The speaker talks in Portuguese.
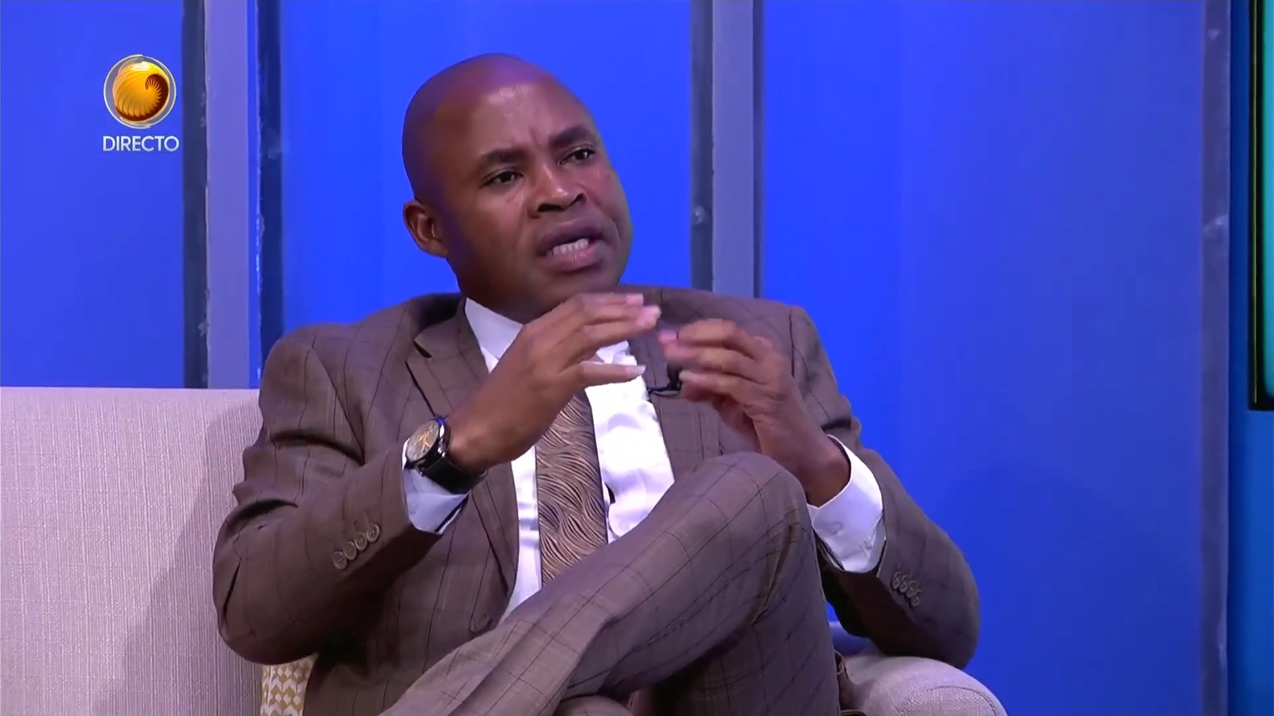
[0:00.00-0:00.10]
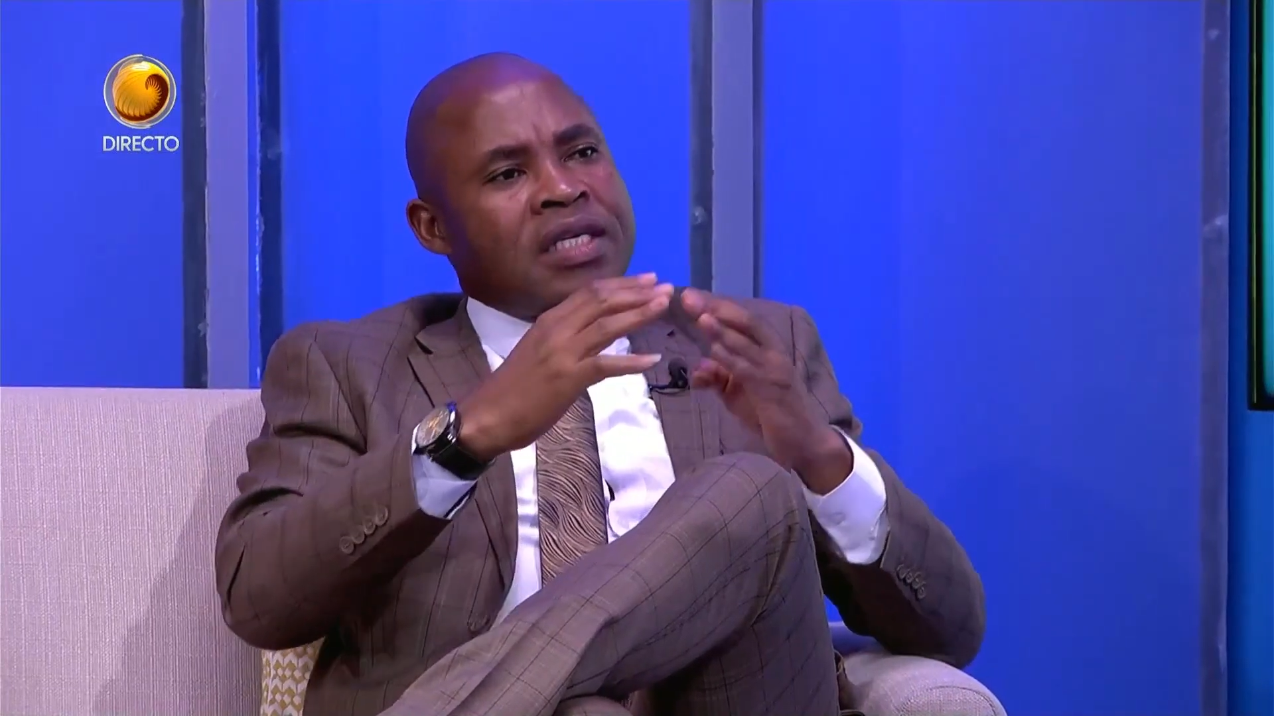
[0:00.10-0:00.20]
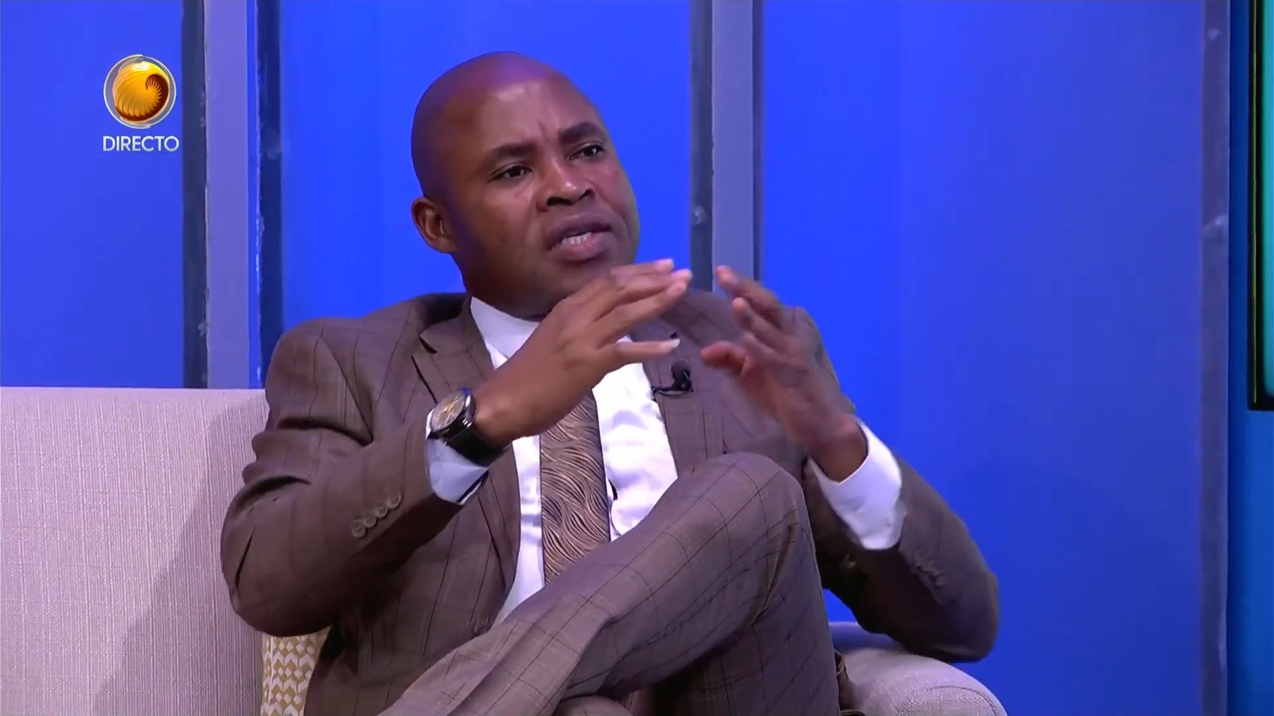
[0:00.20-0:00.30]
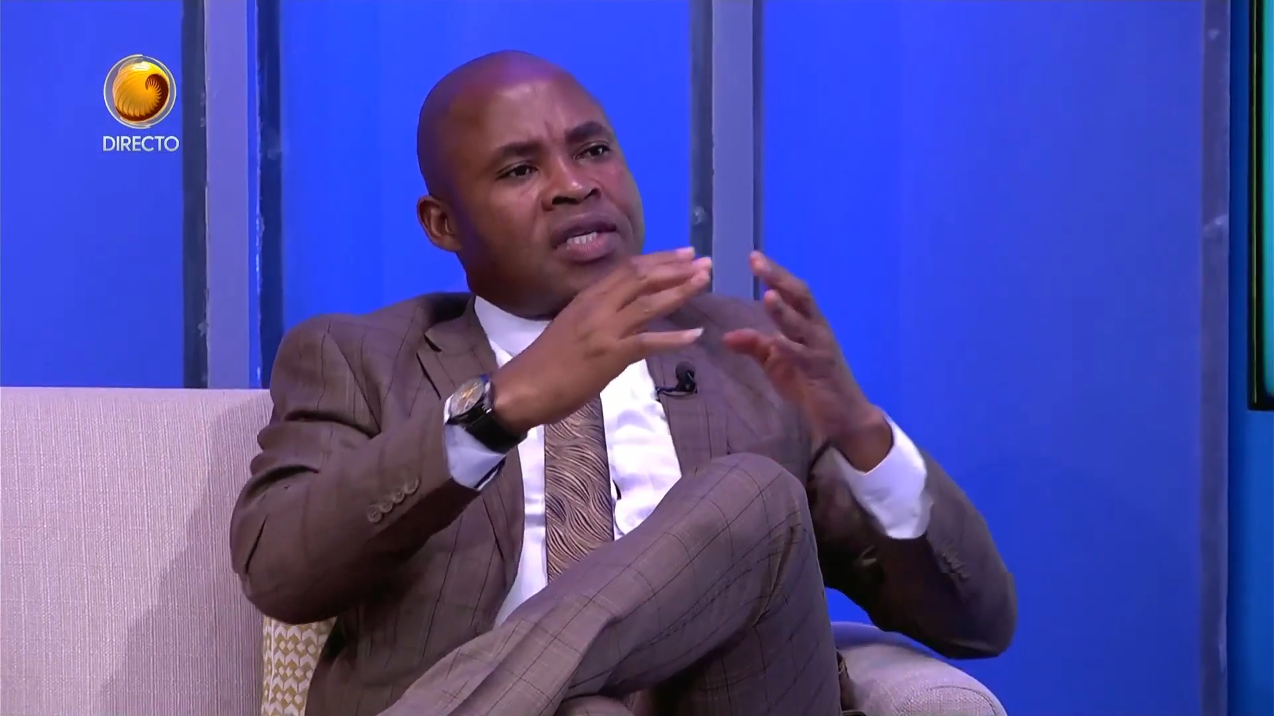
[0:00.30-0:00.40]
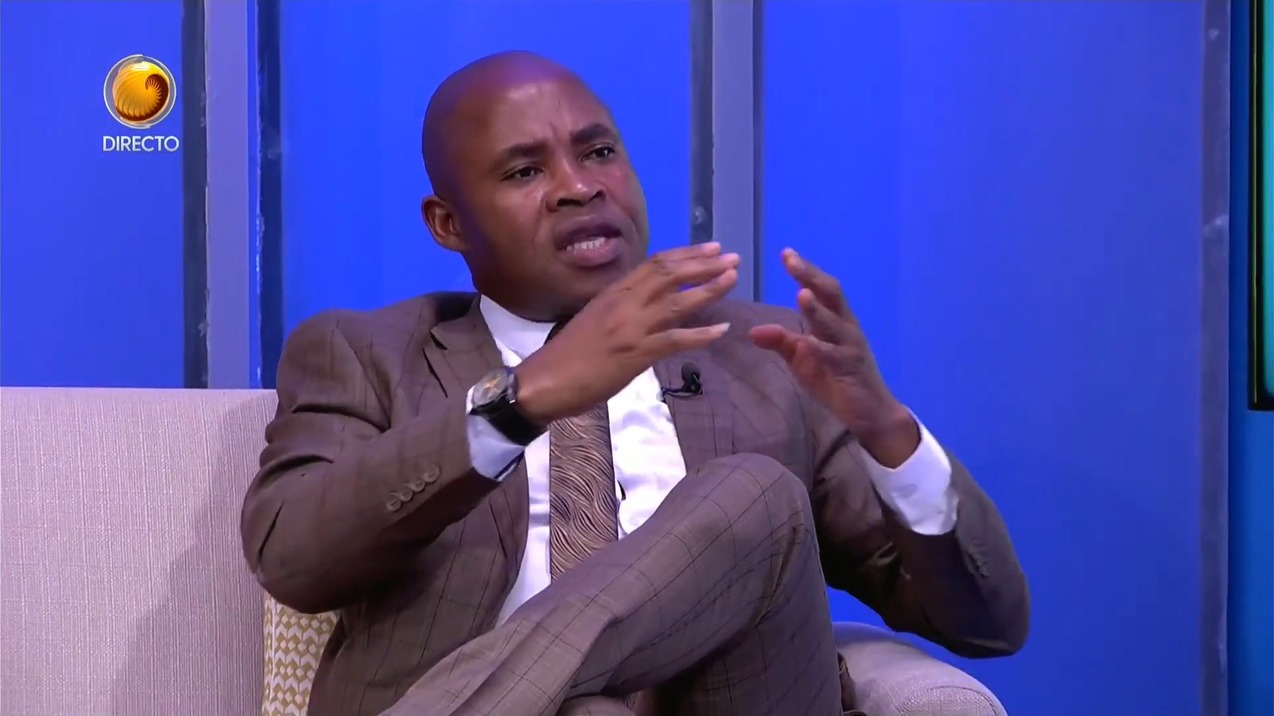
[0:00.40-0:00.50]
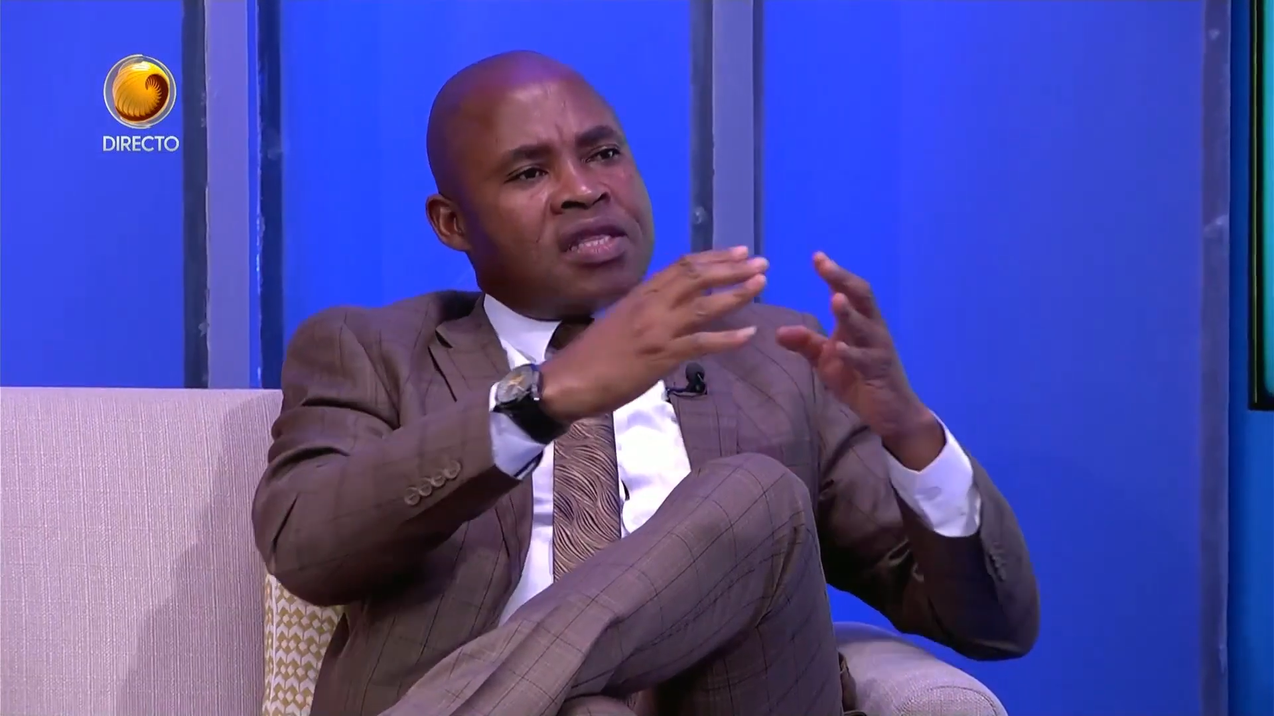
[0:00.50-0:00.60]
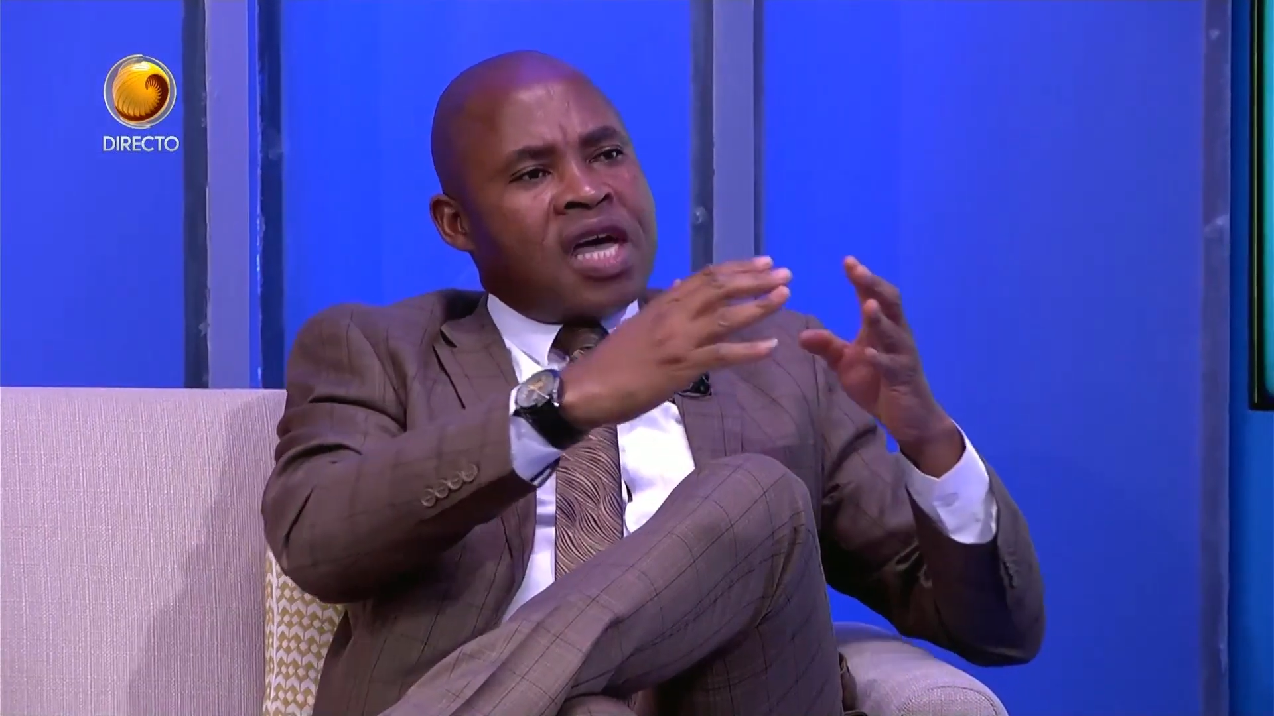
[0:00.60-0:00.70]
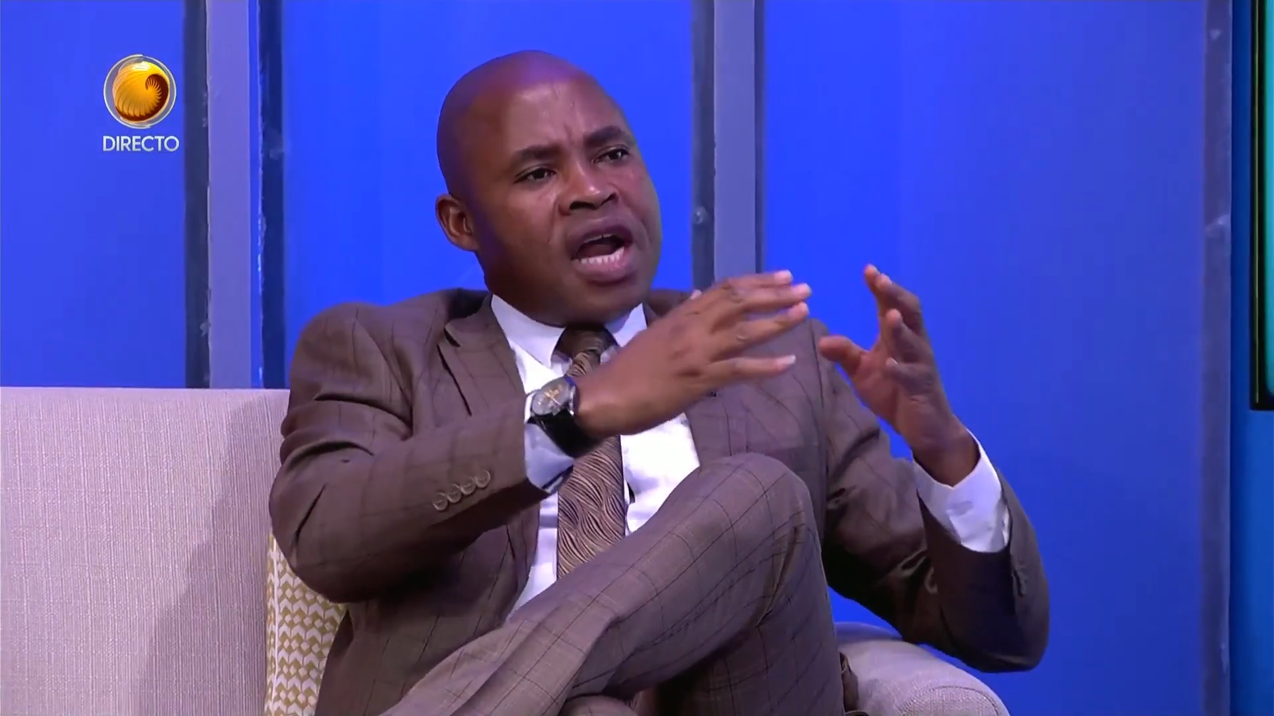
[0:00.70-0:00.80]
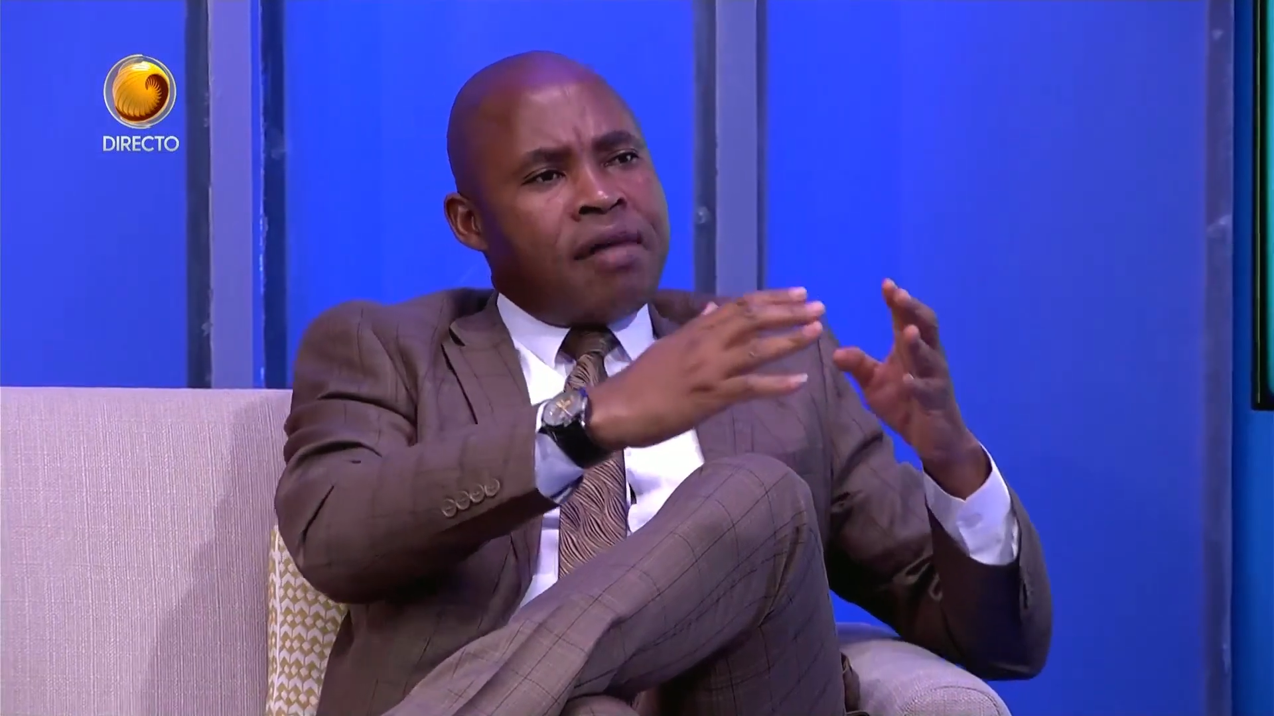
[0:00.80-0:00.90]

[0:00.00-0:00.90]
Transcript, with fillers: sentar